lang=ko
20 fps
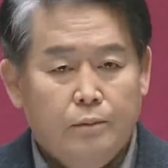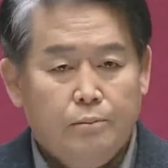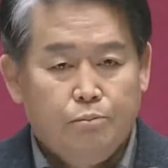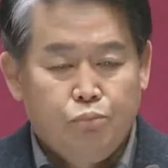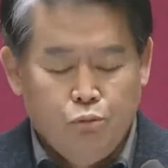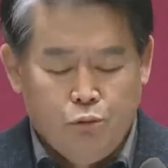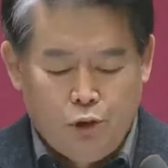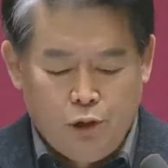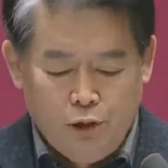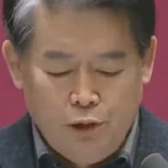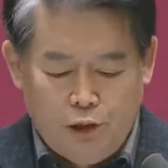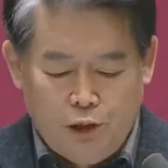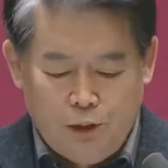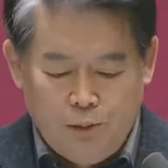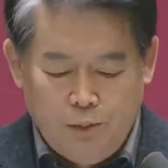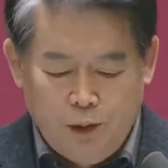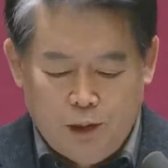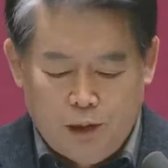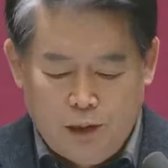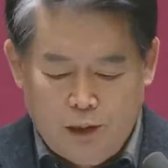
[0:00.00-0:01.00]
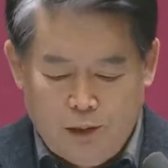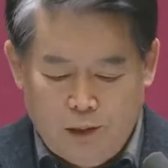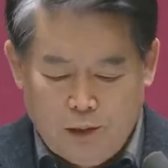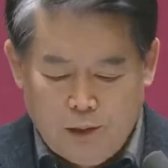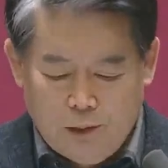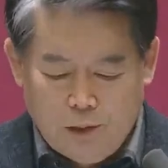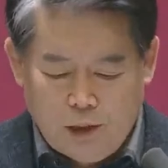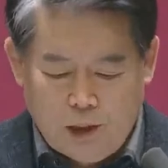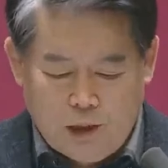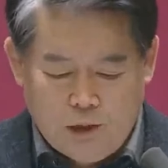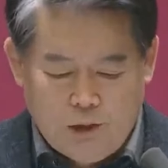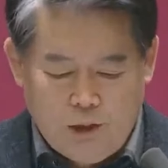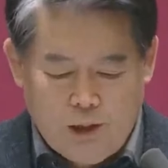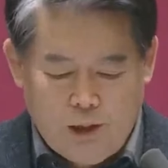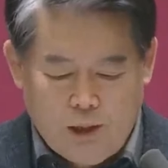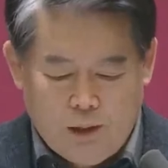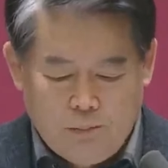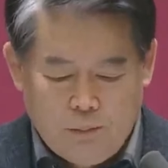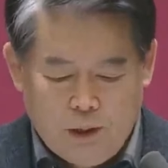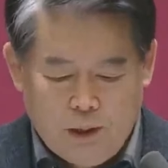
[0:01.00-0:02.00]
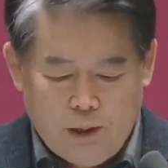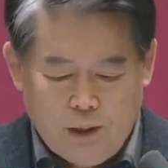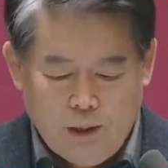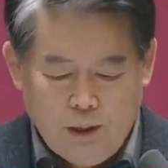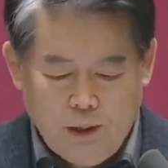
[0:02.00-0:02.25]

부천 시민께 사죄해야 합니다.